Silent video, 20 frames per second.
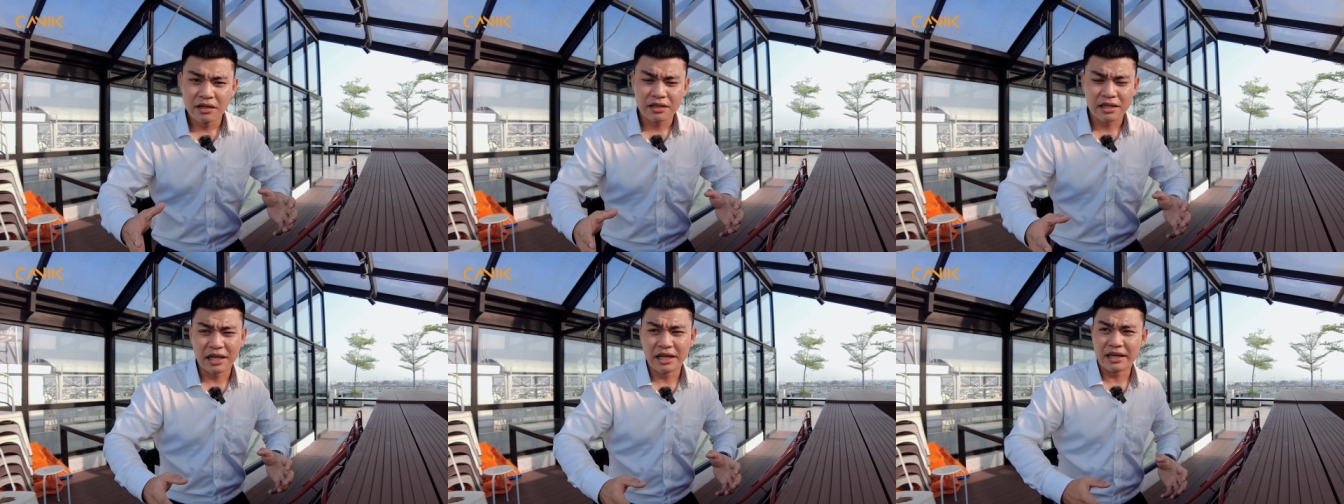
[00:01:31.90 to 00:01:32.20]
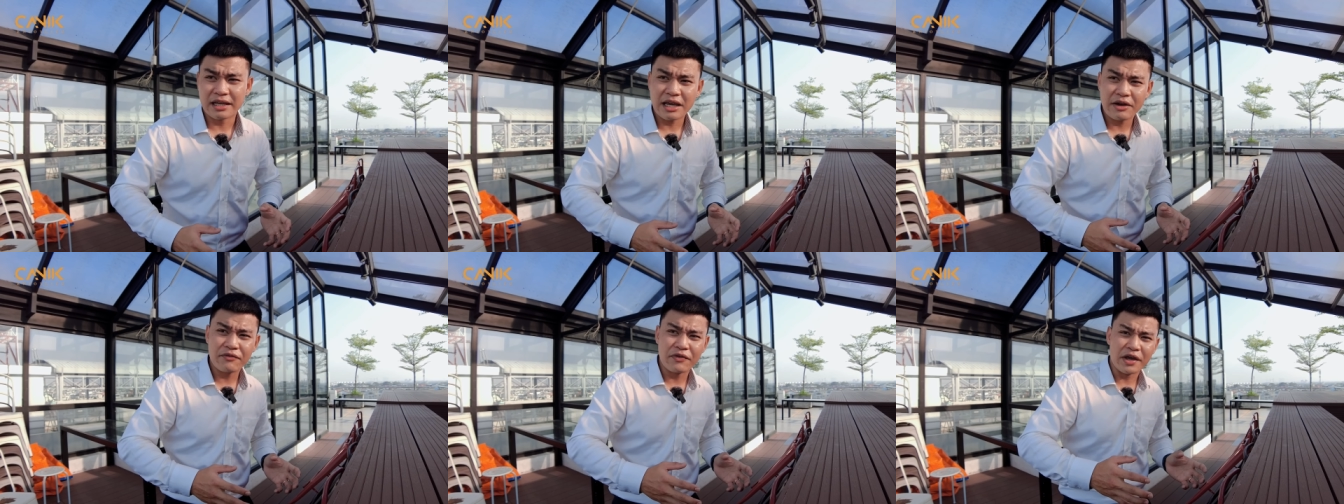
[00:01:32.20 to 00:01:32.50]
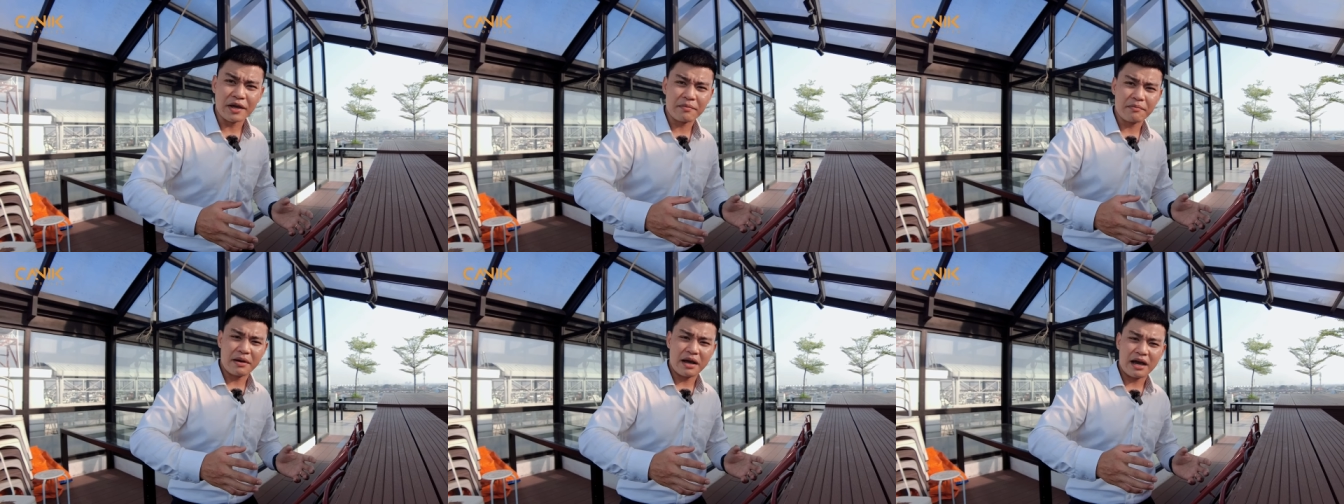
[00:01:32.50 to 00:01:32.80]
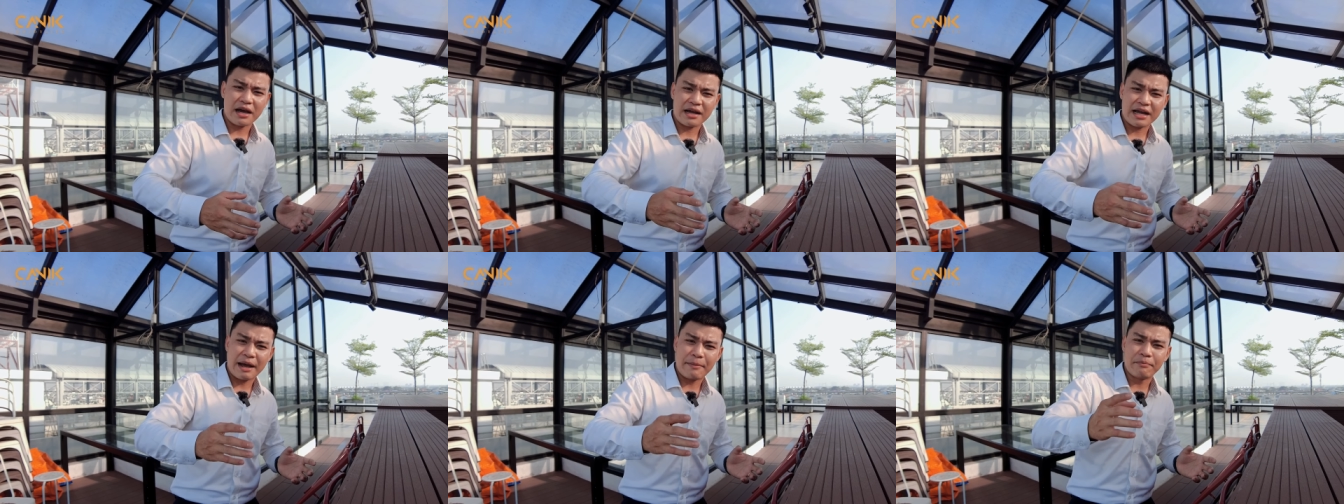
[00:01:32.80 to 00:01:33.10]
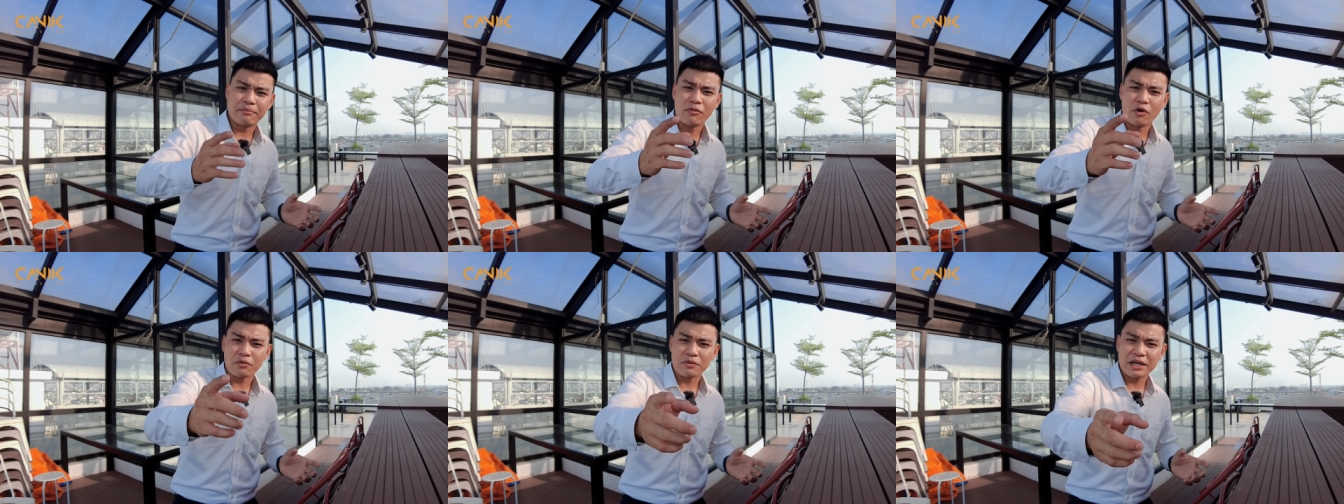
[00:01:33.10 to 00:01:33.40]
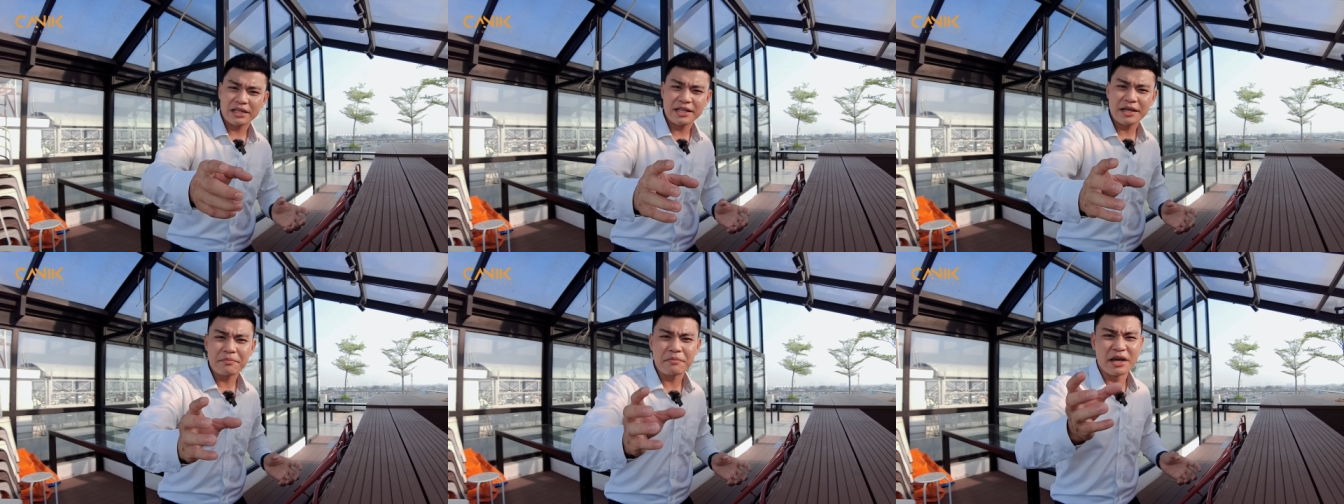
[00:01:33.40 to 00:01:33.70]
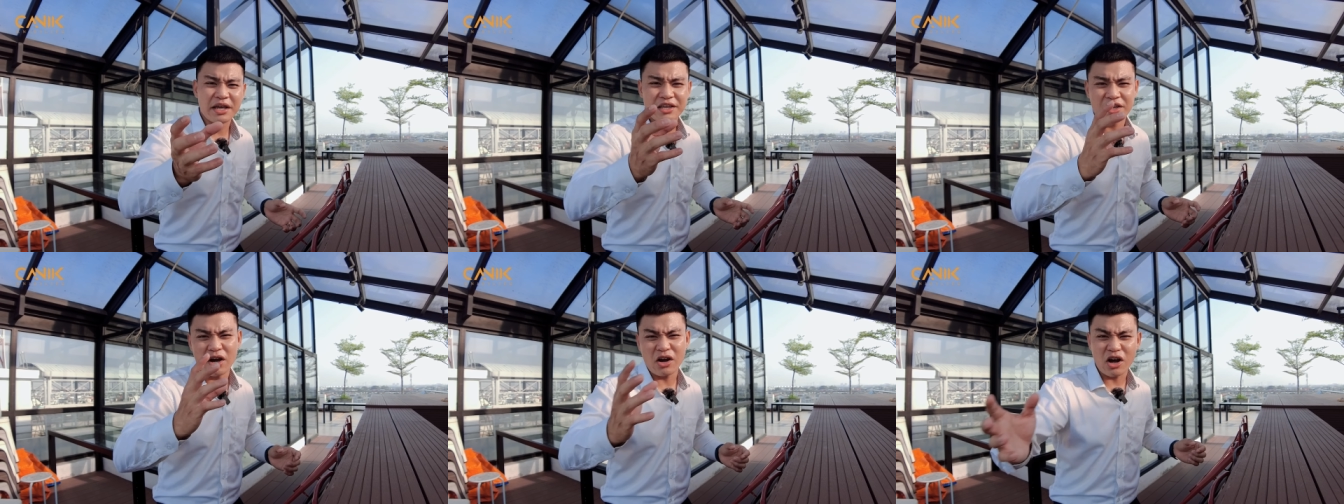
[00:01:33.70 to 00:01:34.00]
thì cái việc mà cầm một cái thiết
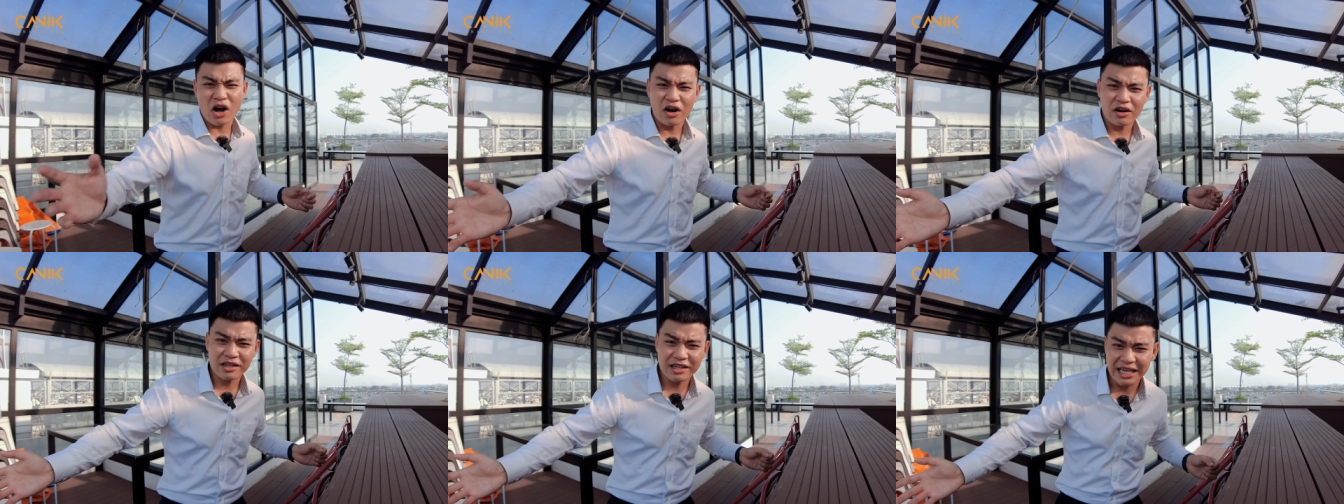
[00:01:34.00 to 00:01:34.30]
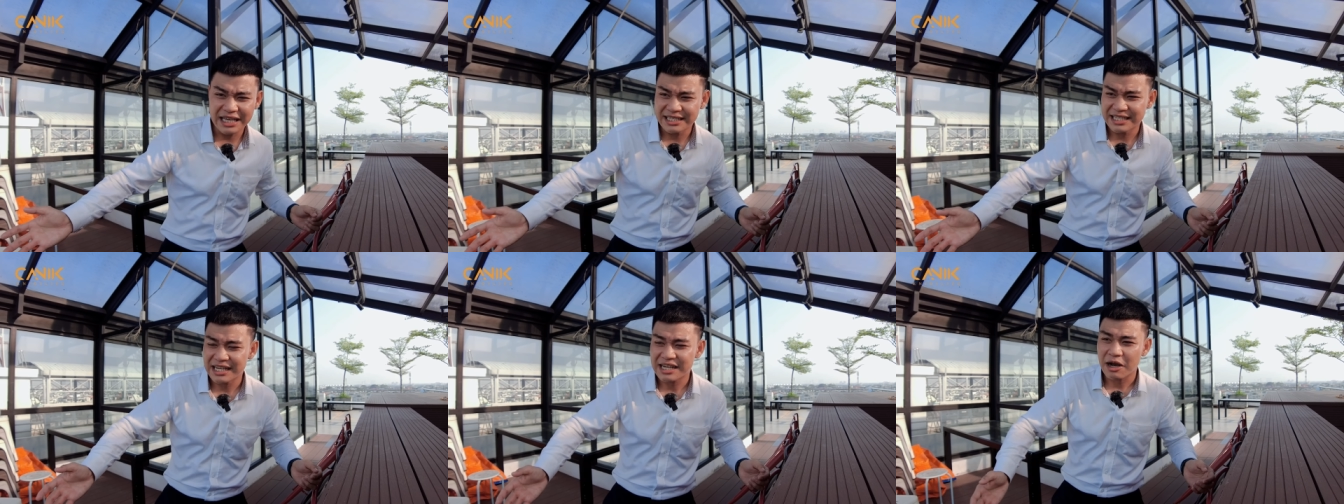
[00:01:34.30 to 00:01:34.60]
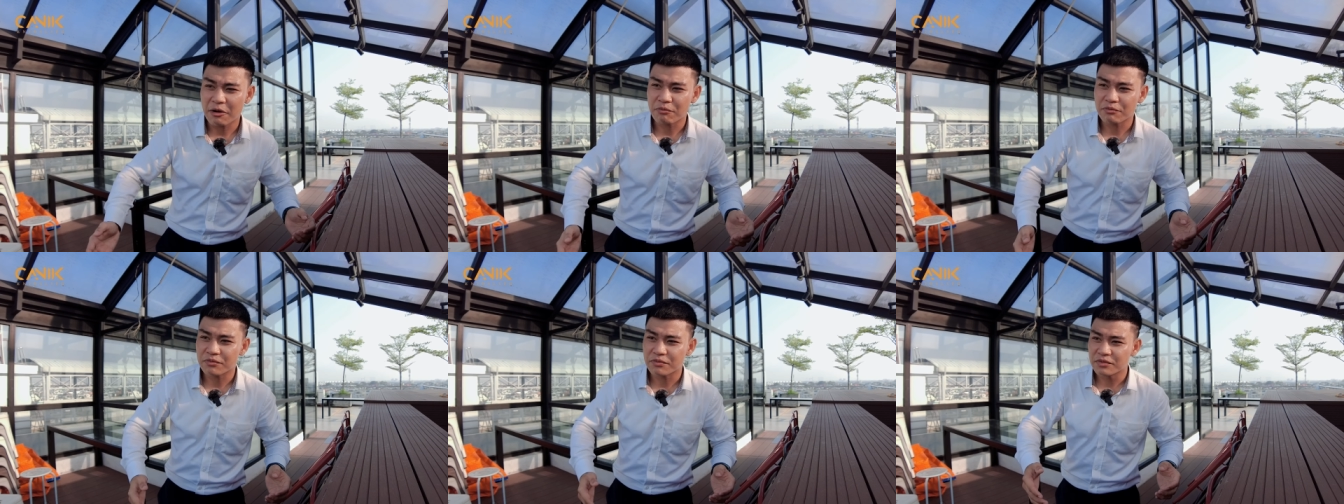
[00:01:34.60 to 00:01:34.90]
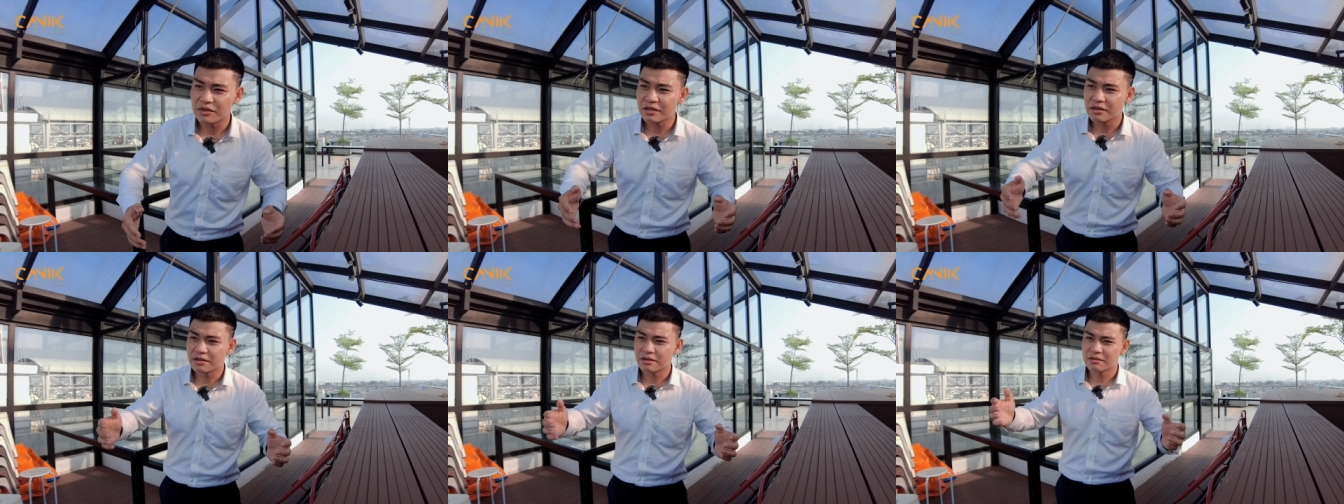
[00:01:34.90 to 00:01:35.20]
bị nhỏ gọn như vậy sẽ không